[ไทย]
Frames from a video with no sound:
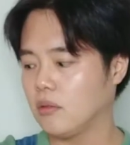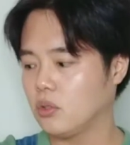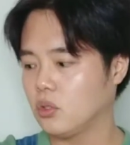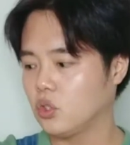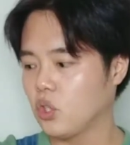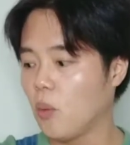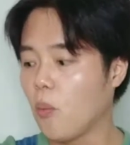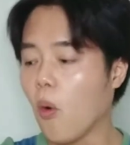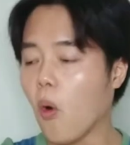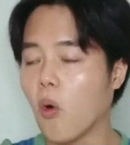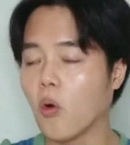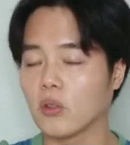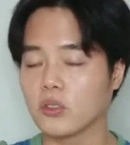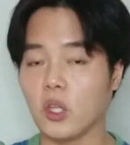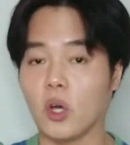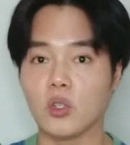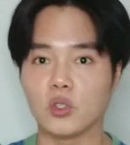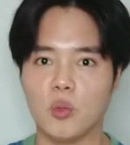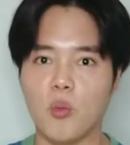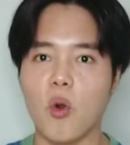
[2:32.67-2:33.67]
ชั่วโมง
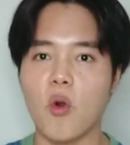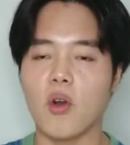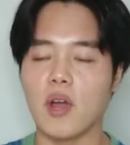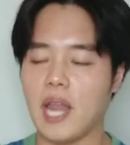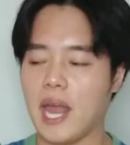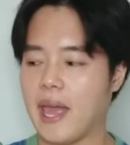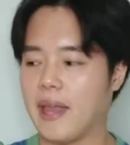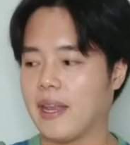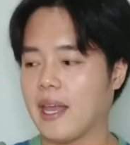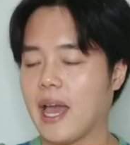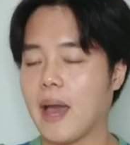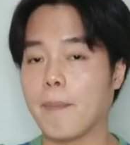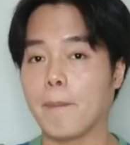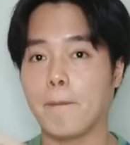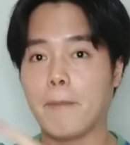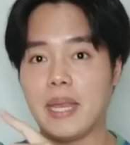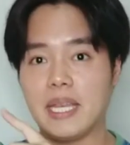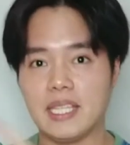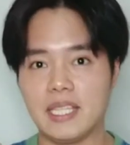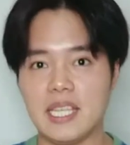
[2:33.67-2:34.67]
2ชั่วโมงนั่นแหละนะครับ
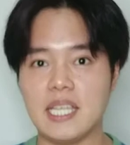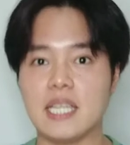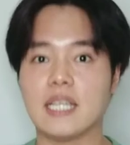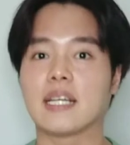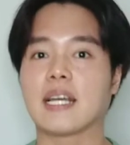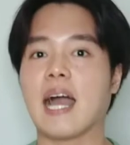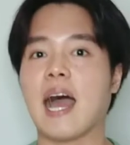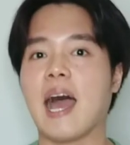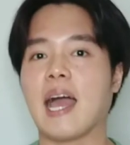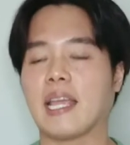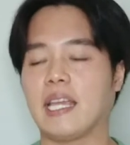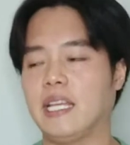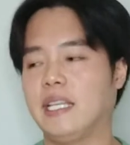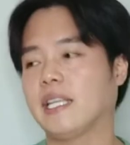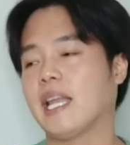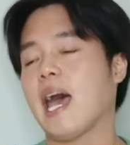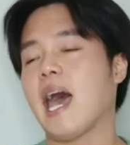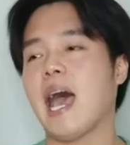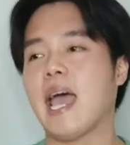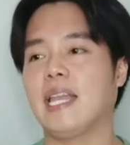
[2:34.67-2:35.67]
เป็นกลิ่นกลางกลิ่น
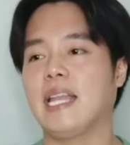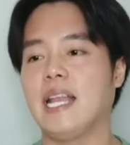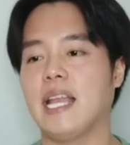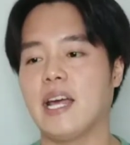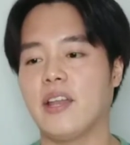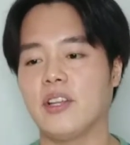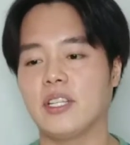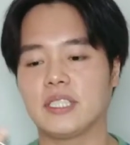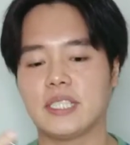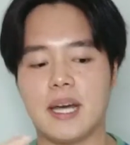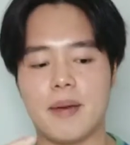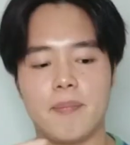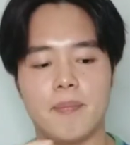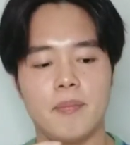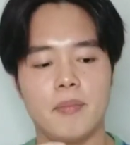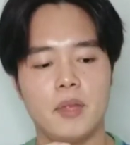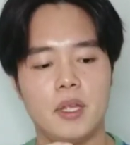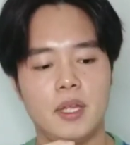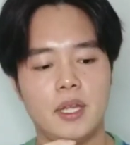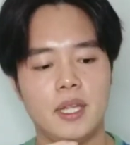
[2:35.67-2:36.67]
ท้ายได้แล้วด้วย
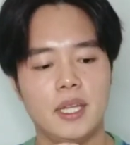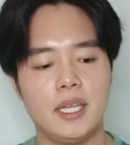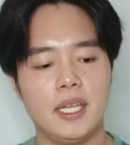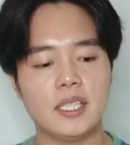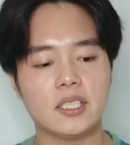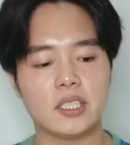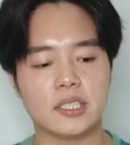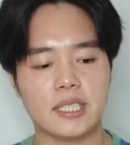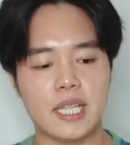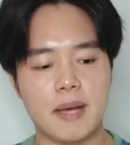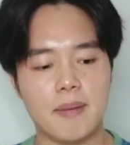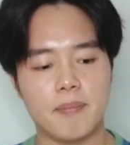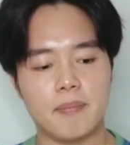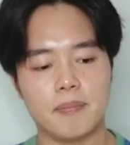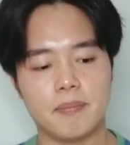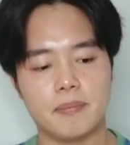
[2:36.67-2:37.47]
ซ้ำหนึ่งสองสาม